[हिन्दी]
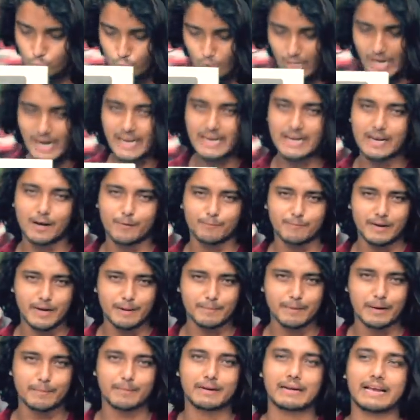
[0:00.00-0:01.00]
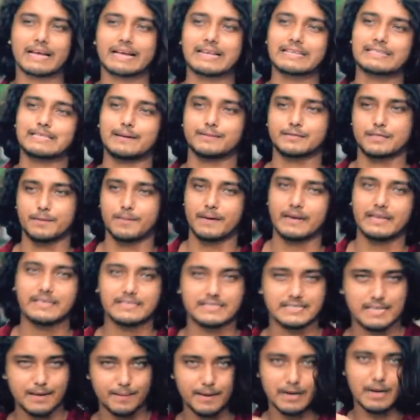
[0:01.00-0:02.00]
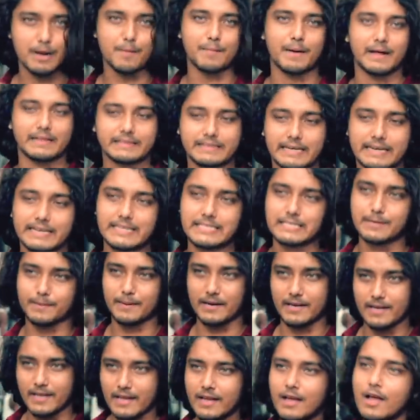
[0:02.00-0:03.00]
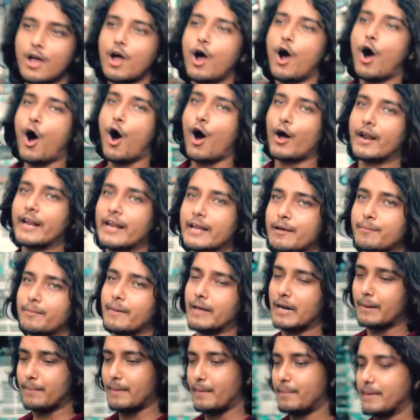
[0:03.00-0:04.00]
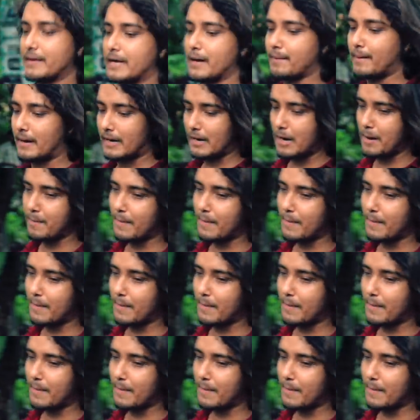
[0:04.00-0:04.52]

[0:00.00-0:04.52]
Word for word: आई लव माई बेबी लेकिन सबसे पहले इसके बारे में बात करने से पहले और एक मेरे बेबी के बारे में